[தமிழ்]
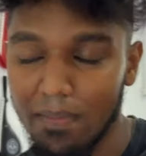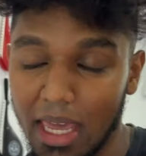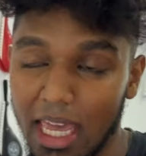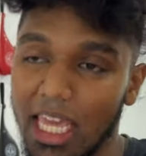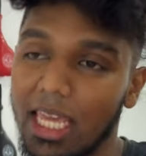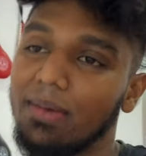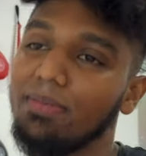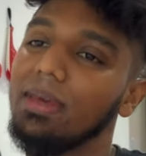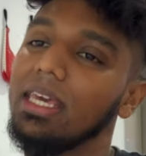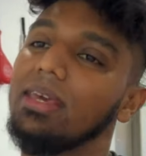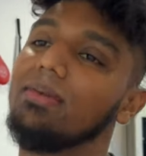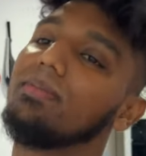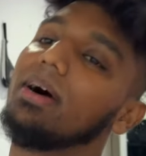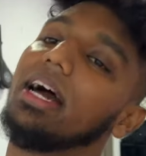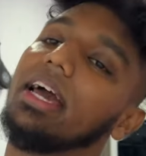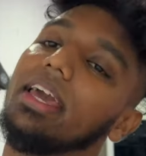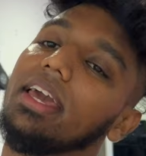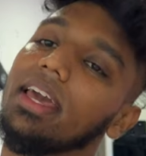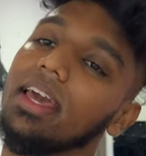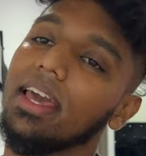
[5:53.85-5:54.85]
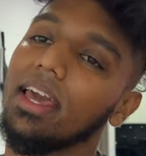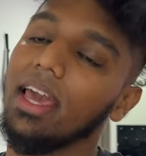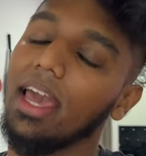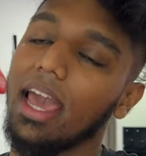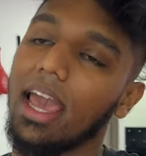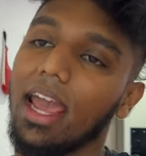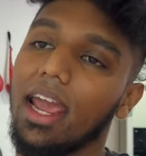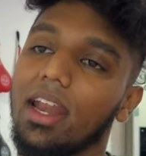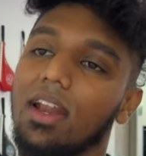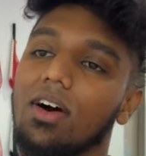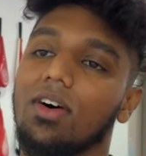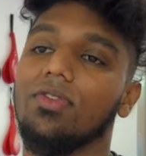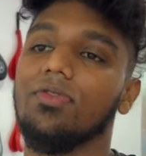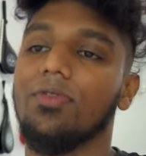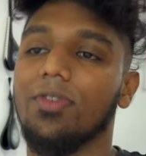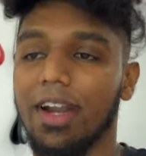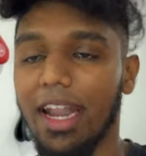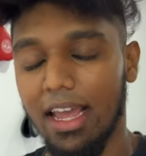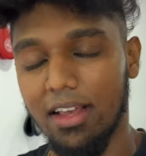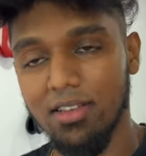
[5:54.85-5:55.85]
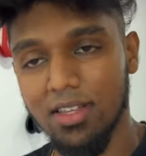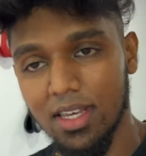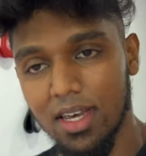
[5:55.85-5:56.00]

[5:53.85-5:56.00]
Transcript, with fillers: மேபி பை end of next